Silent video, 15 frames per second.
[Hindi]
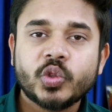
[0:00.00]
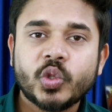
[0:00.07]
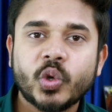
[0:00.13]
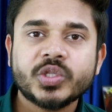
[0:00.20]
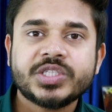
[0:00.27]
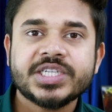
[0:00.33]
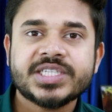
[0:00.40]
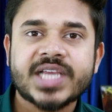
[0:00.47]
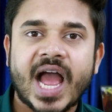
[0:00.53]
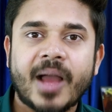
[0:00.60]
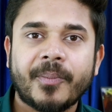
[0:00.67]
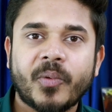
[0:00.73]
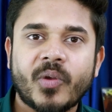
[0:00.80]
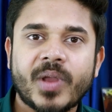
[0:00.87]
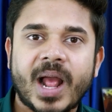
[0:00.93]
दो चीज़
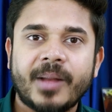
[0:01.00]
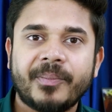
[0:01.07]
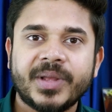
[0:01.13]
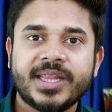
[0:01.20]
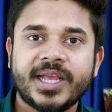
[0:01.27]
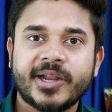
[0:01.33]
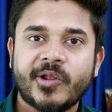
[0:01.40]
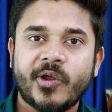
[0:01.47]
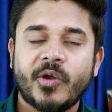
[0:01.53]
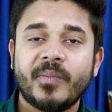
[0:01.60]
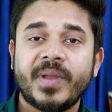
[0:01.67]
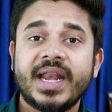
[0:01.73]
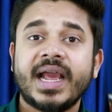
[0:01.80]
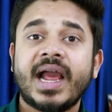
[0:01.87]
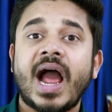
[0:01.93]
आपको यहाँ पे देखने को
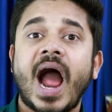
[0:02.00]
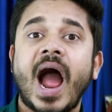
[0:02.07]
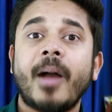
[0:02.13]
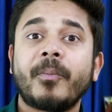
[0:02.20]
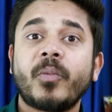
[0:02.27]
मिलेगा